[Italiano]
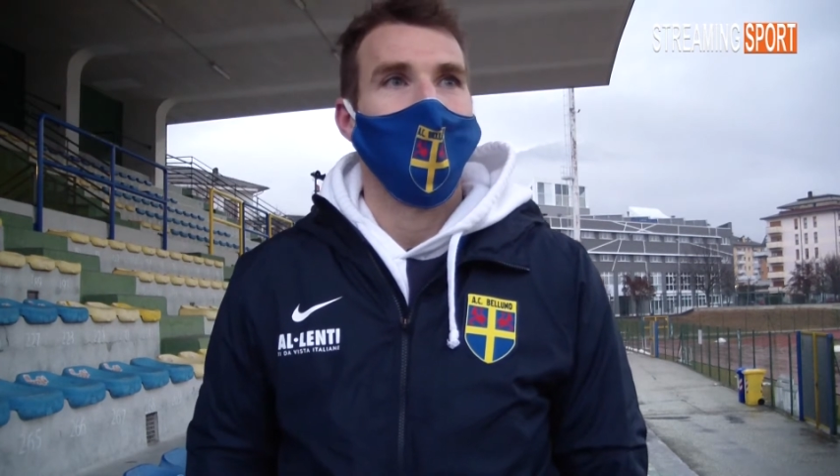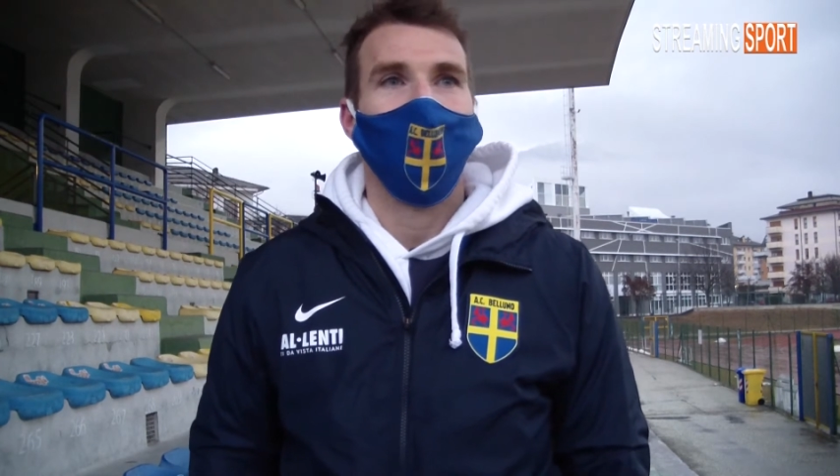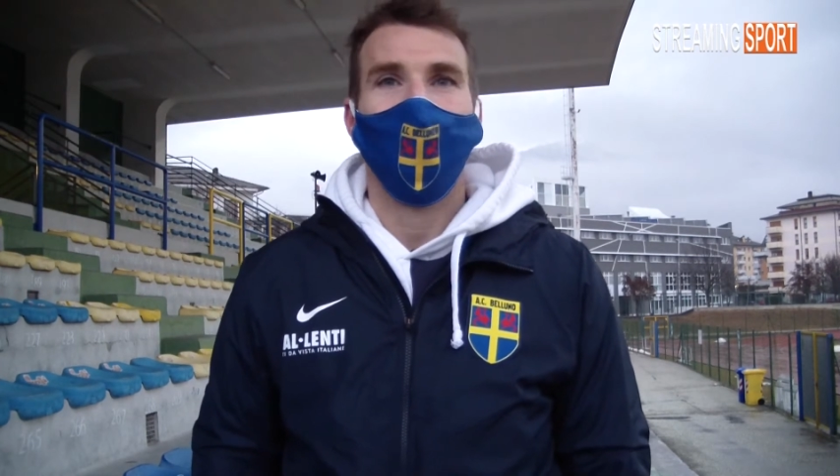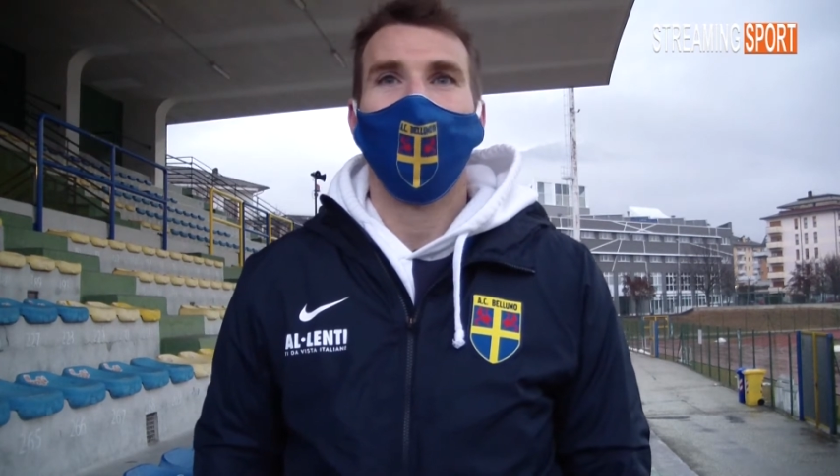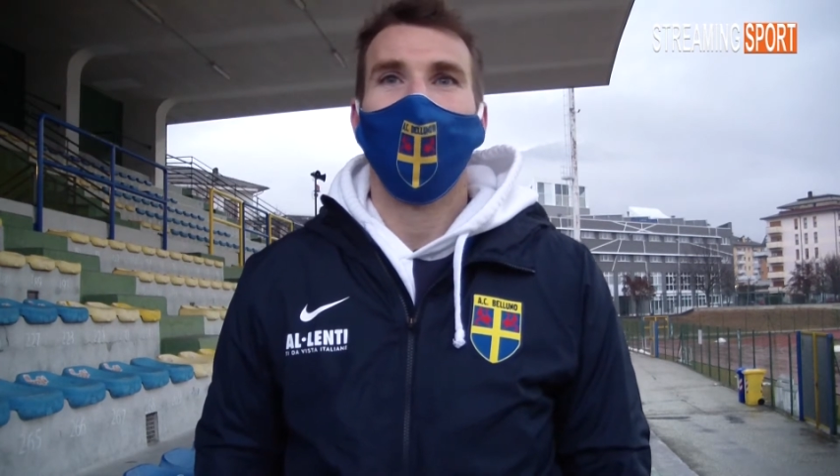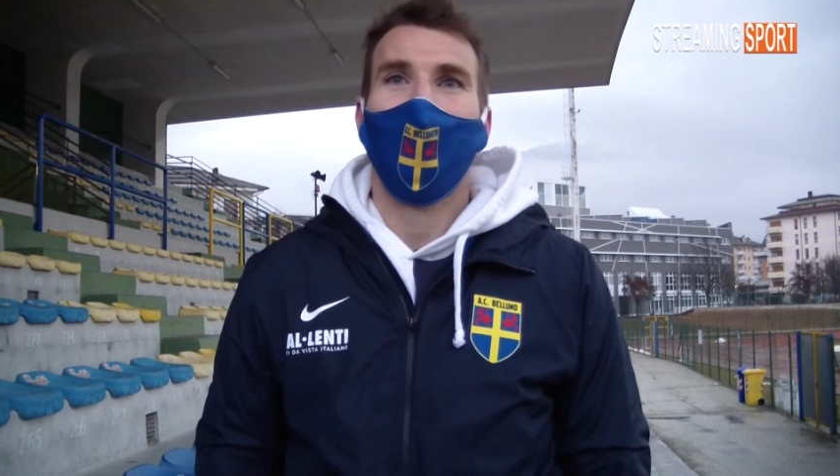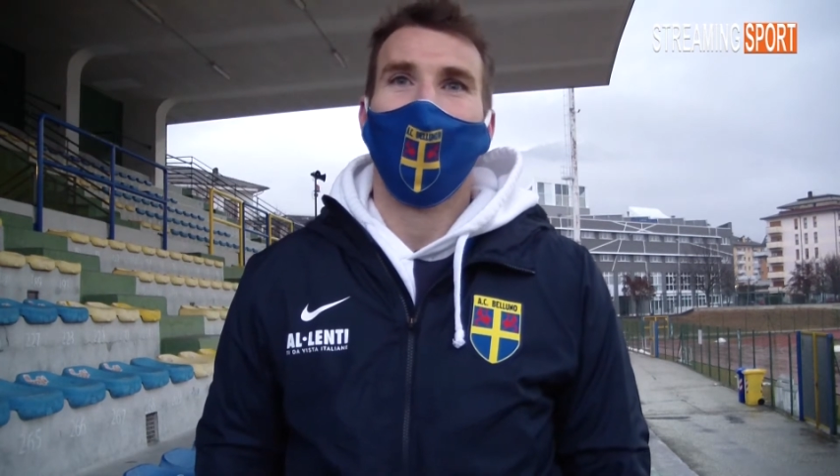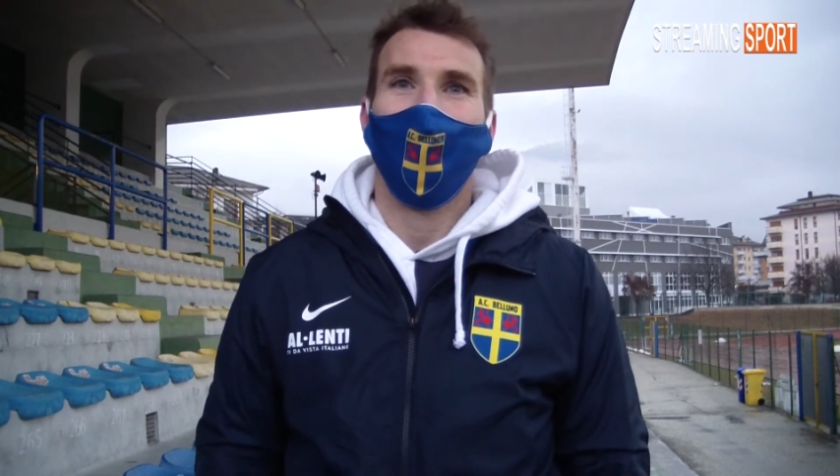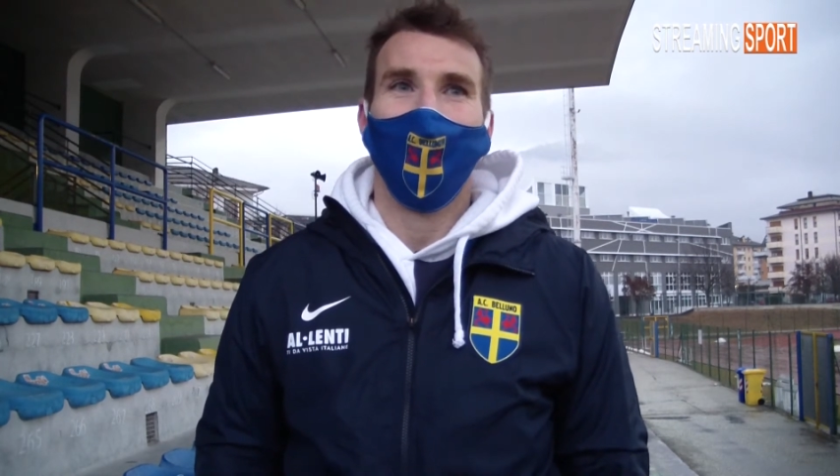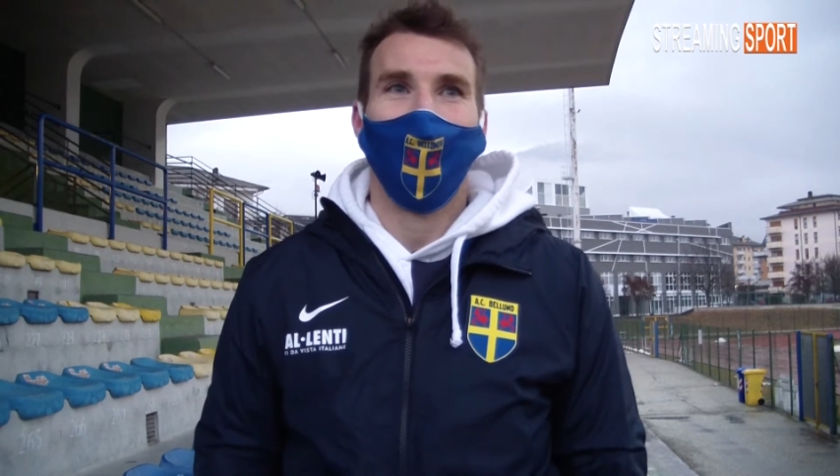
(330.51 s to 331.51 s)
sono da
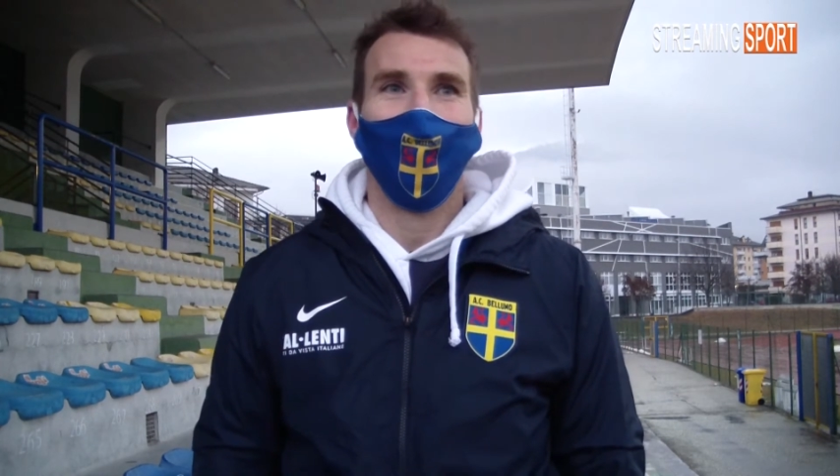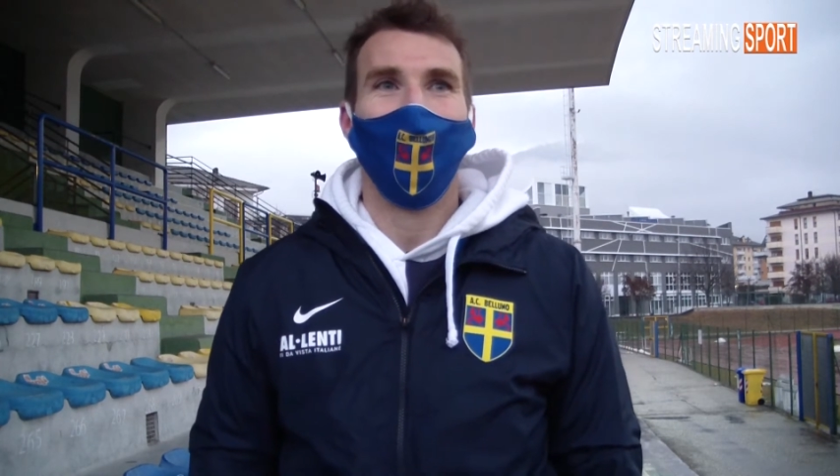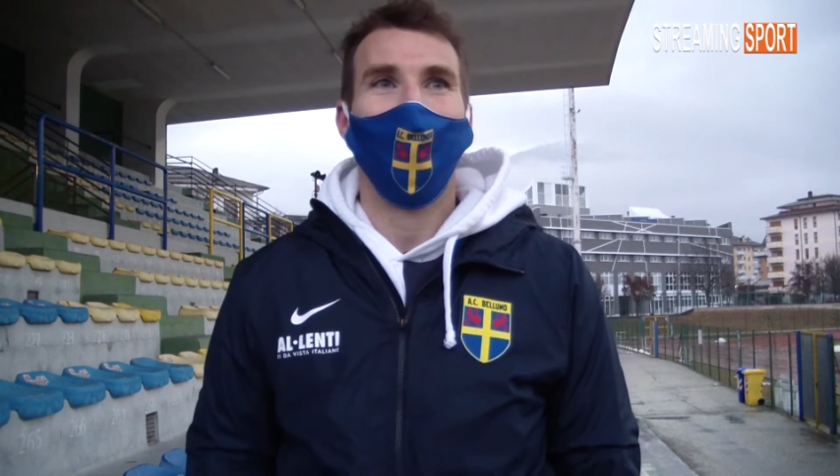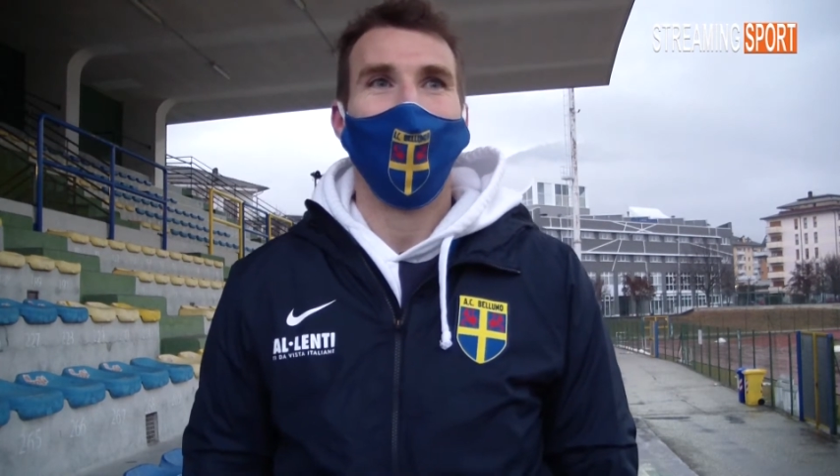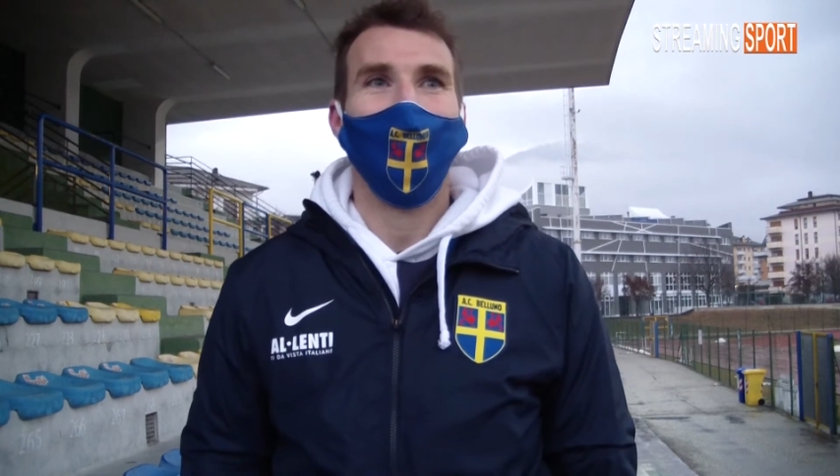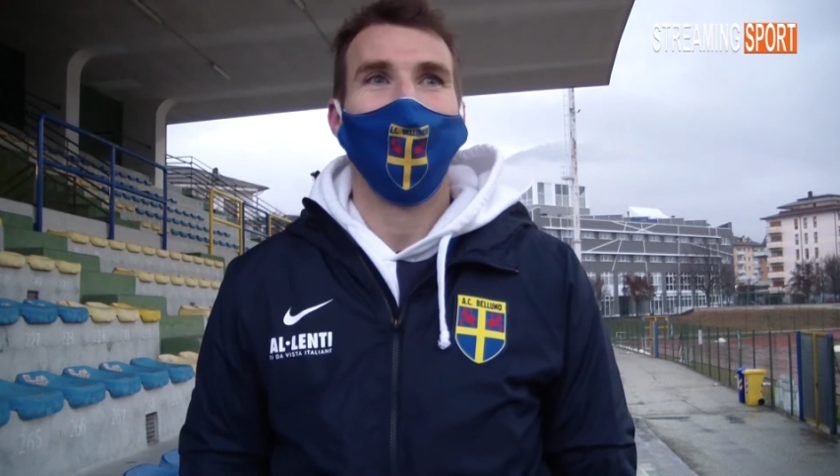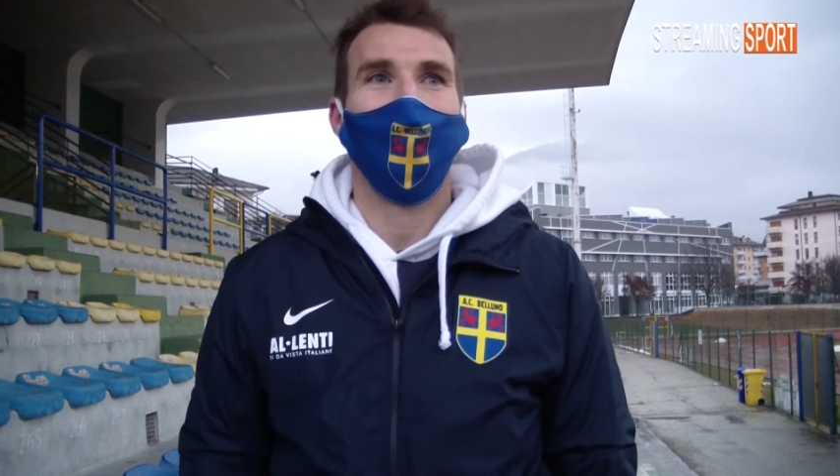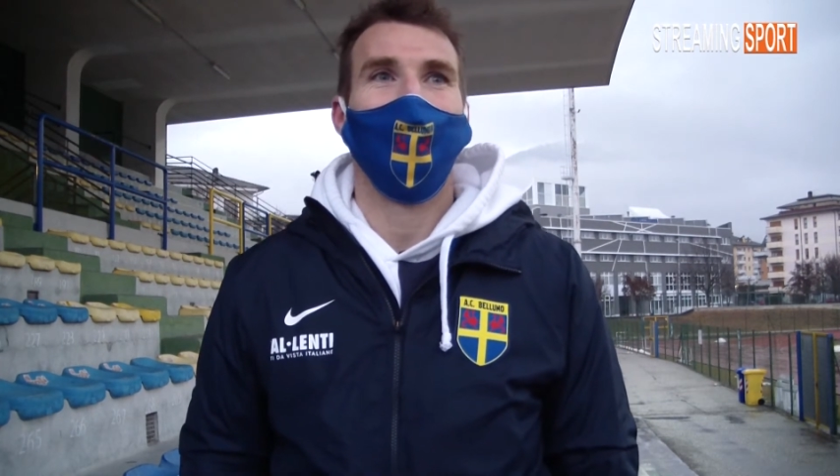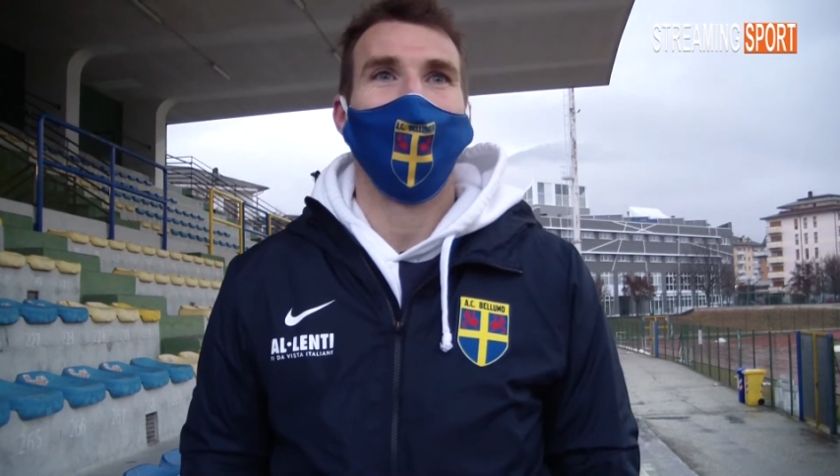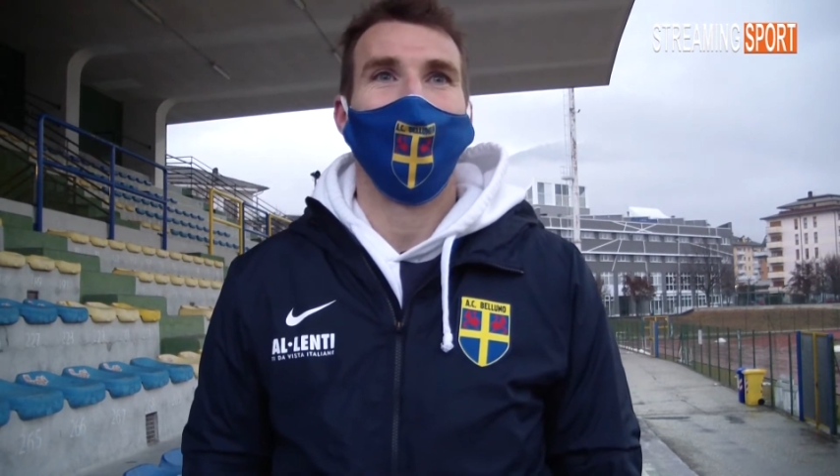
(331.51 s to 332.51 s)
vecchio, tra
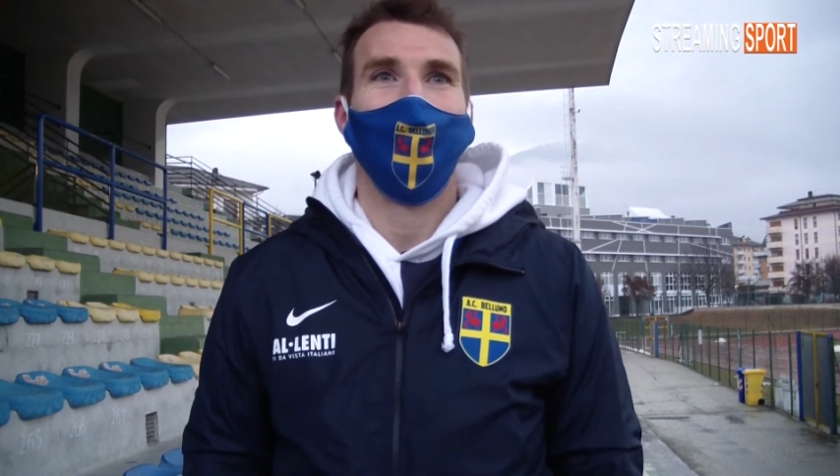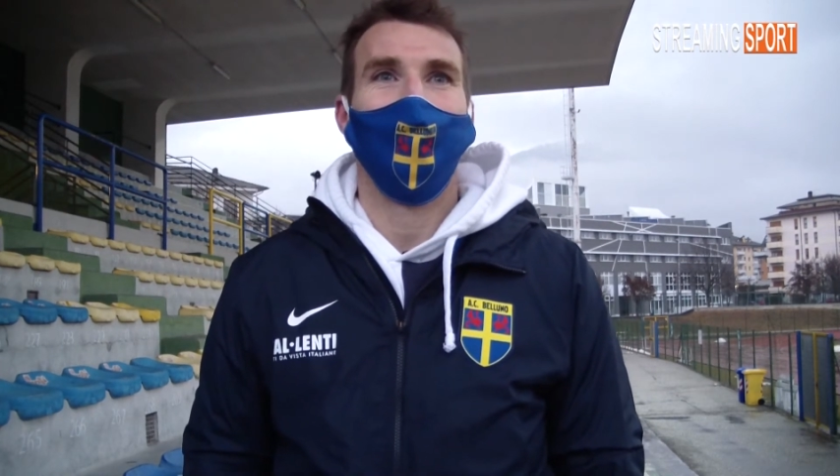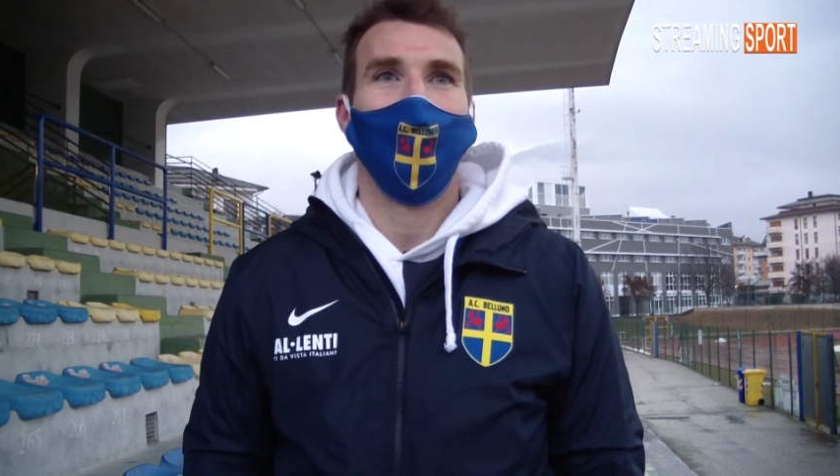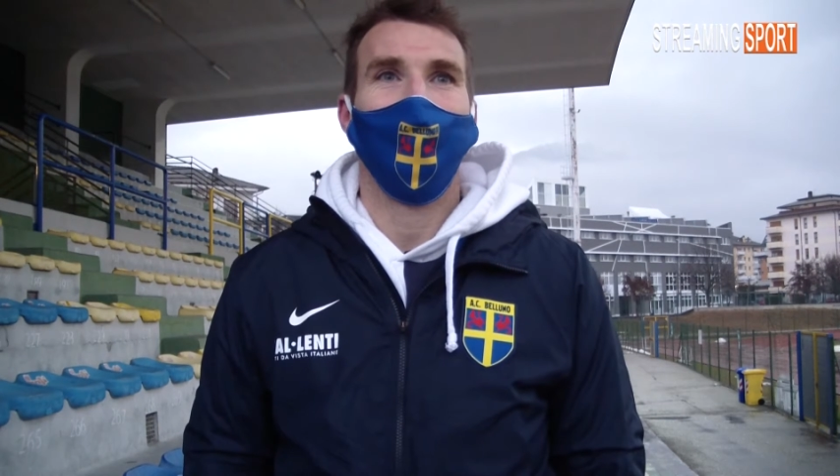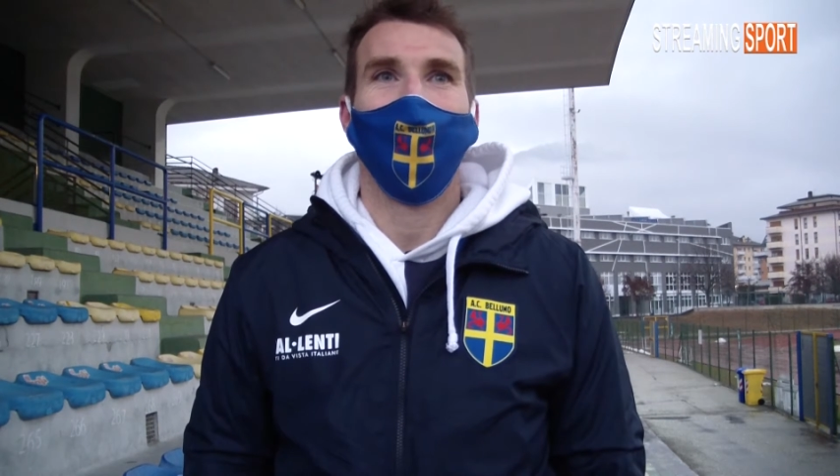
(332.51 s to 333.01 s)
virgolette,